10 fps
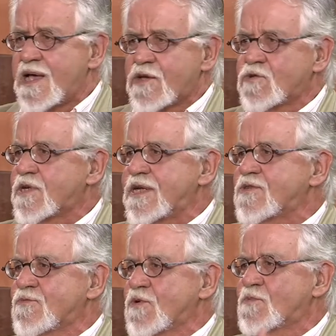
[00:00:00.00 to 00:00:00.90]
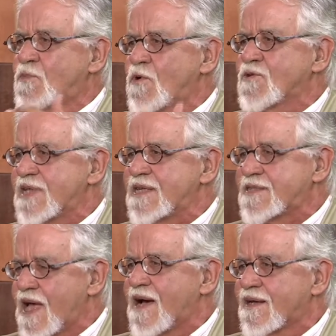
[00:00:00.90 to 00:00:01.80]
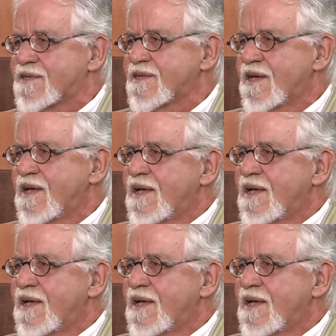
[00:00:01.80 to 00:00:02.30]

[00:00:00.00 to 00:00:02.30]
que utilizam muito pouco das terras.